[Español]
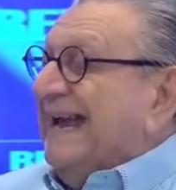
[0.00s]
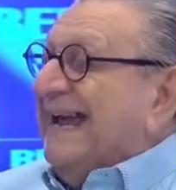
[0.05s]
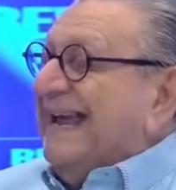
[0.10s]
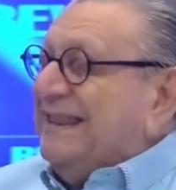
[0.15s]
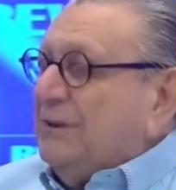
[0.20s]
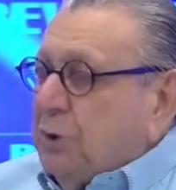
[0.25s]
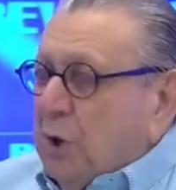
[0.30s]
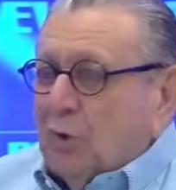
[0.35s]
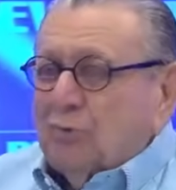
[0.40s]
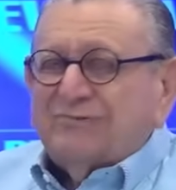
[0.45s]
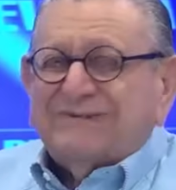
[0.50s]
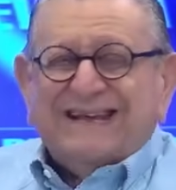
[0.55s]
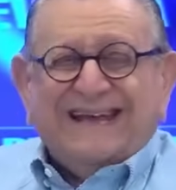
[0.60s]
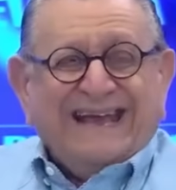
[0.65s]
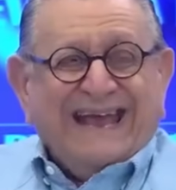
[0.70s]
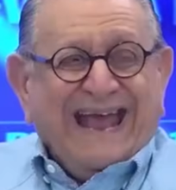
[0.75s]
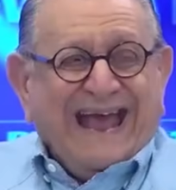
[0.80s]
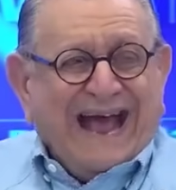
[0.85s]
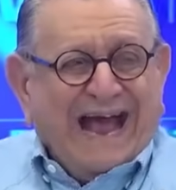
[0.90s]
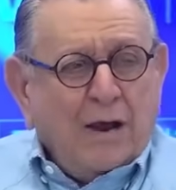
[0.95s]
Entonces,
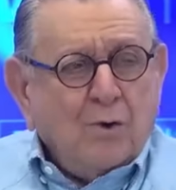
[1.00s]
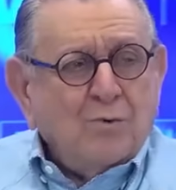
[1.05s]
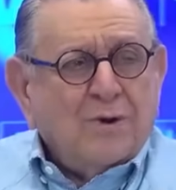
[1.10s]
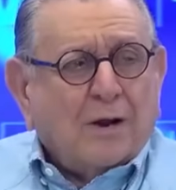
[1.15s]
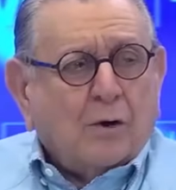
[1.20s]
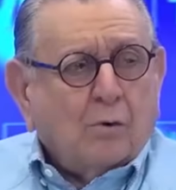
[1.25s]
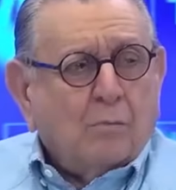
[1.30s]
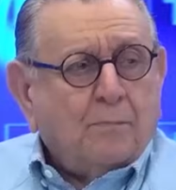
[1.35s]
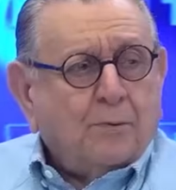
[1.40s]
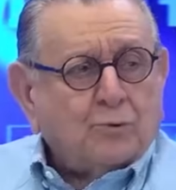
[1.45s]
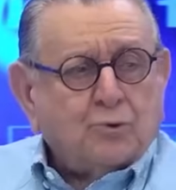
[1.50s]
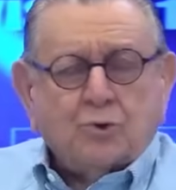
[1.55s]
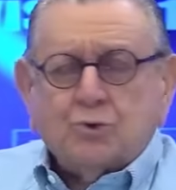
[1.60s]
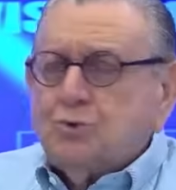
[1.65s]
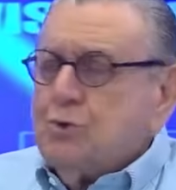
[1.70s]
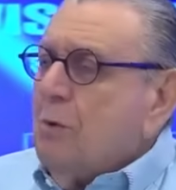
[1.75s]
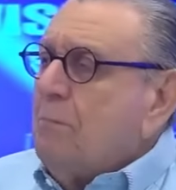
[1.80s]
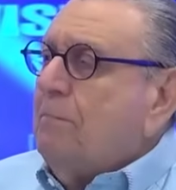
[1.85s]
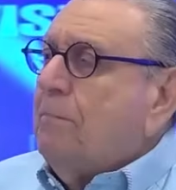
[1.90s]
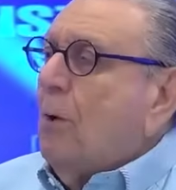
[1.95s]
hay una
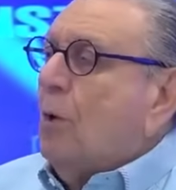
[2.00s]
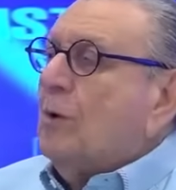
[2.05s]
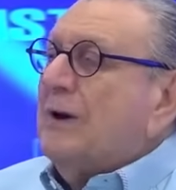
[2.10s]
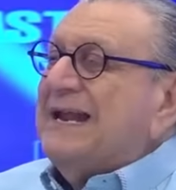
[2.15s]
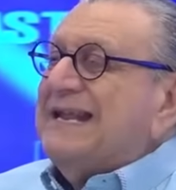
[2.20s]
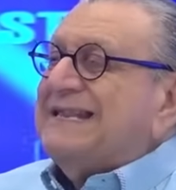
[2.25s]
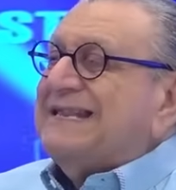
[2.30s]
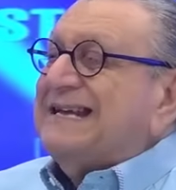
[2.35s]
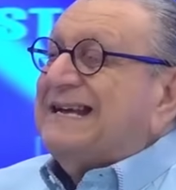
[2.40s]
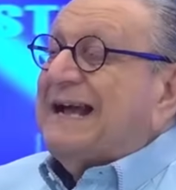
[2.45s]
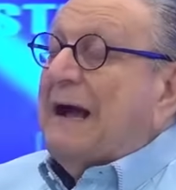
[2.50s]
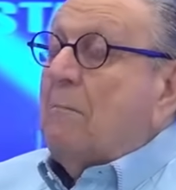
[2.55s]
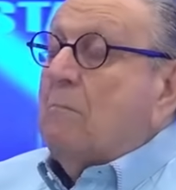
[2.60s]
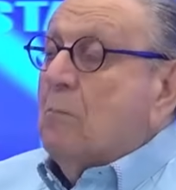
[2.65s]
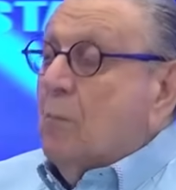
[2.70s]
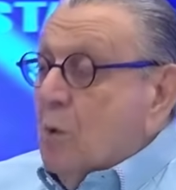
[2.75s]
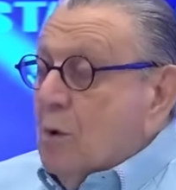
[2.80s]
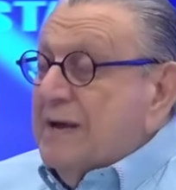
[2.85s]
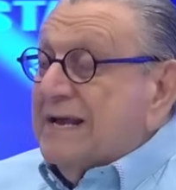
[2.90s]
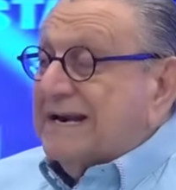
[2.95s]
composición política
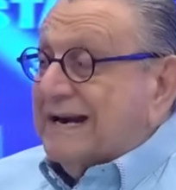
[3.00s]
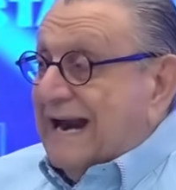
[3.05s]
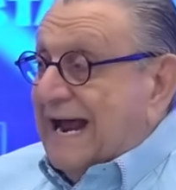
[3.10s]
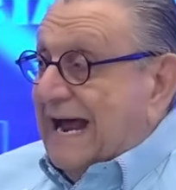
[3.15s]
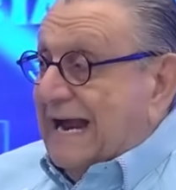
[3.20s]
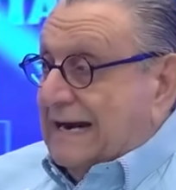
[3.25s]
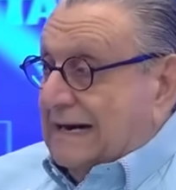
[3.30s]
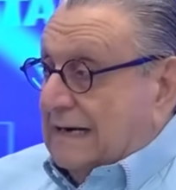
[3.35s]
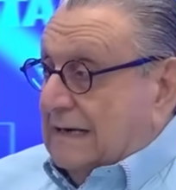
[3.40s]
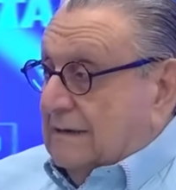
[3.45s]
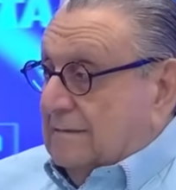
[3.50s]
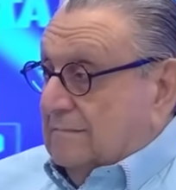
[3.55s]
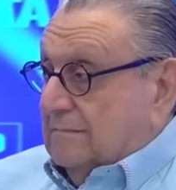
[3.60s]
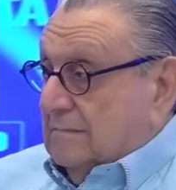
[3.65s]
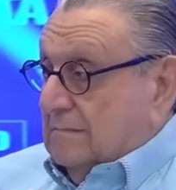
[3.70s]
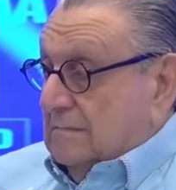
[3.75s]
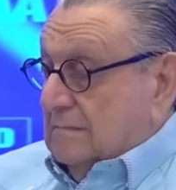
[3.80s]
muy rara